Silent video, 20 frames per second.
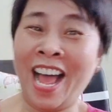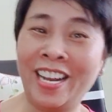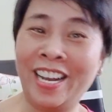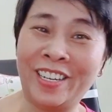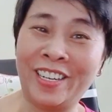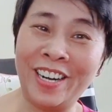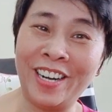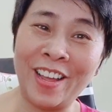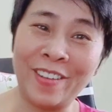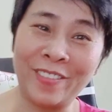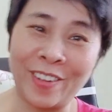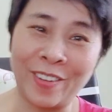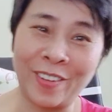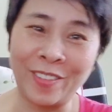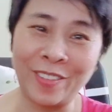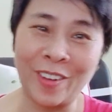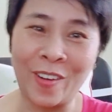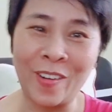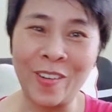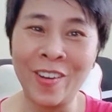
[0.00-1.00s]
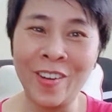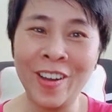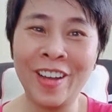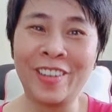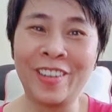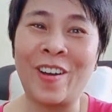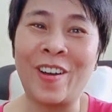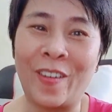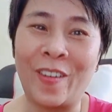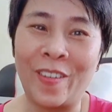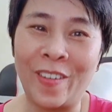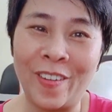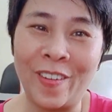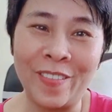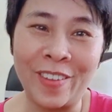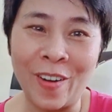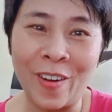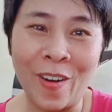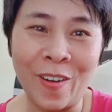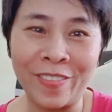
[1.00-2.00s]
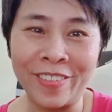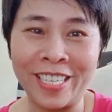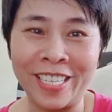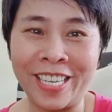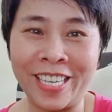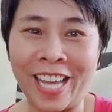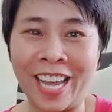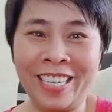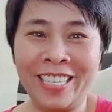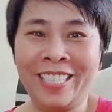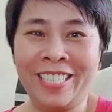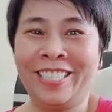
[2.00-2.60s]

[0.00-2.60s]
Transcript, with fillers: nửa đêm không ngủ ngồi đó mà đốt phải cháy